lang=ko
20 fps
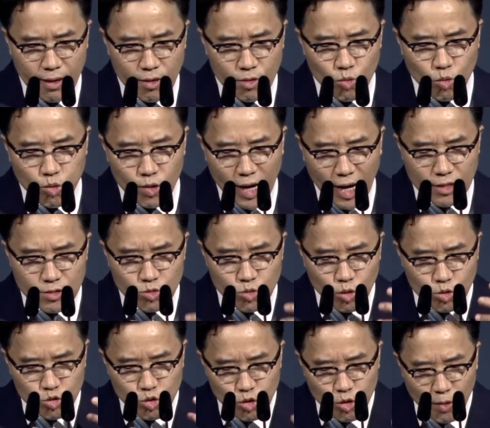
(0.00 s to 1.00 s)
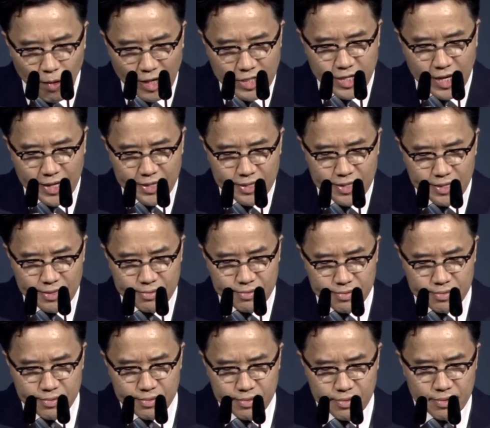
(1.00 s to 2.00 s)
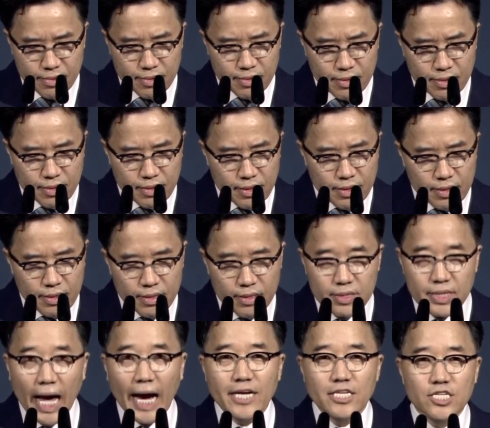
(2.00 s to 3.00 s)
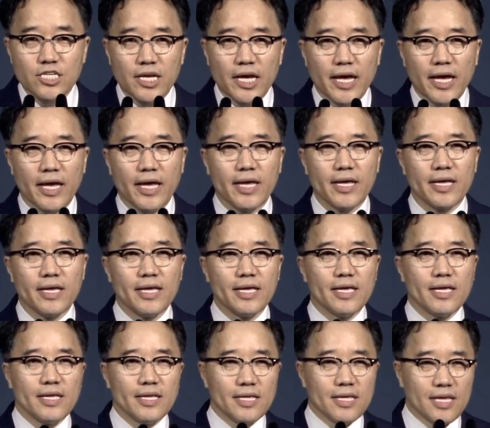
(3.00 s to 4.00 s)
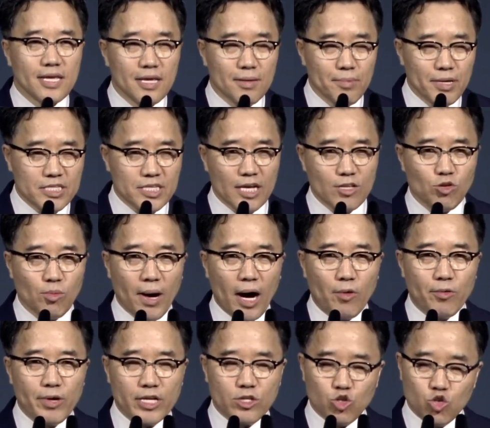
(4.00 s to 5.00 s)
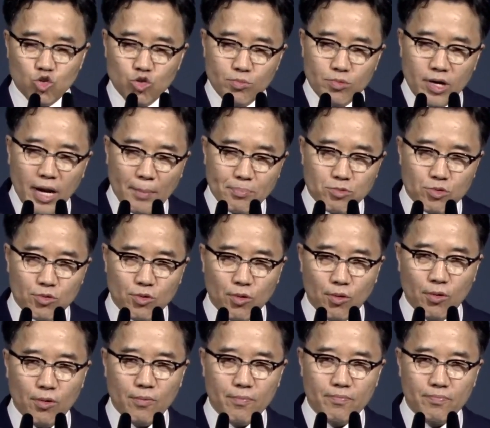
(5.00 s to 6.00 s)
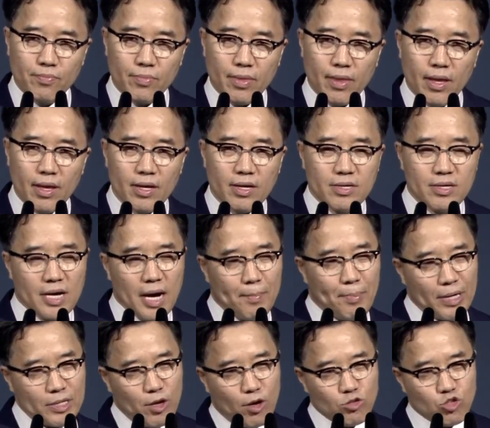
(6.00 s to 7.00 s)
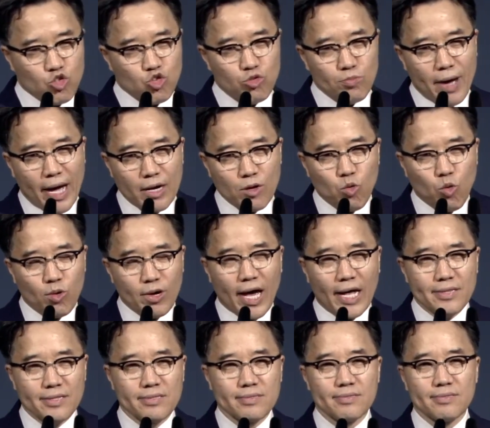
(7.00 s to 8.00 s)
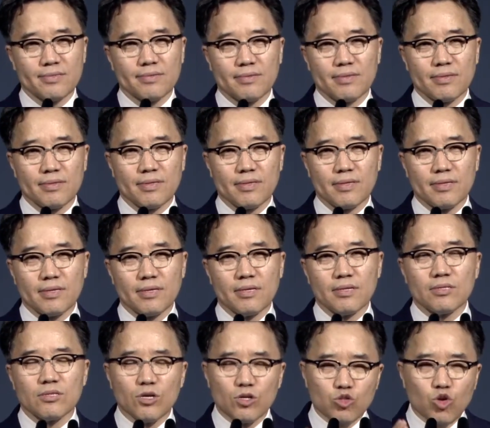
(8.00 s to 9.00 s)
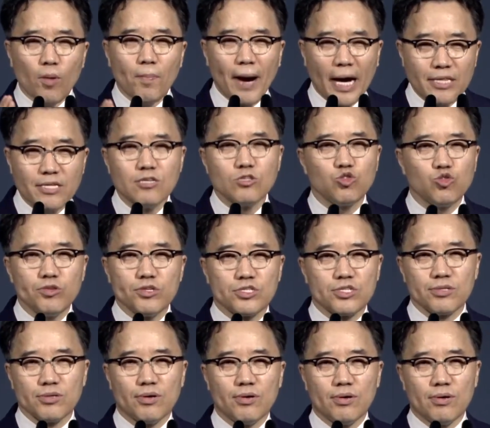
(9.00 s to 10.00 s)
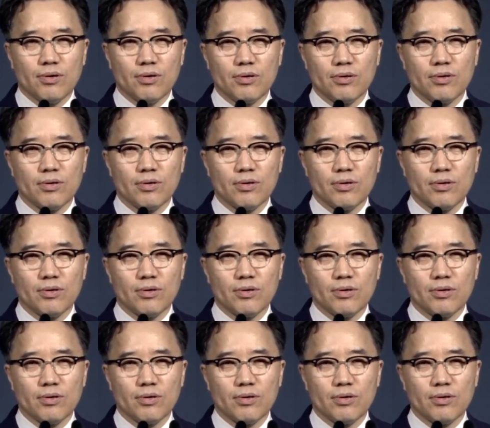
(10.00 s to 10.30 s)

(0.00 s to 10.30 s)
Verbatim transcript: 고난도 두려워하지 않는 당시에 이미 사도 바울이 죽음을 앞두고 그가 받아온 수많은 고난, 너도 받을 수 있어.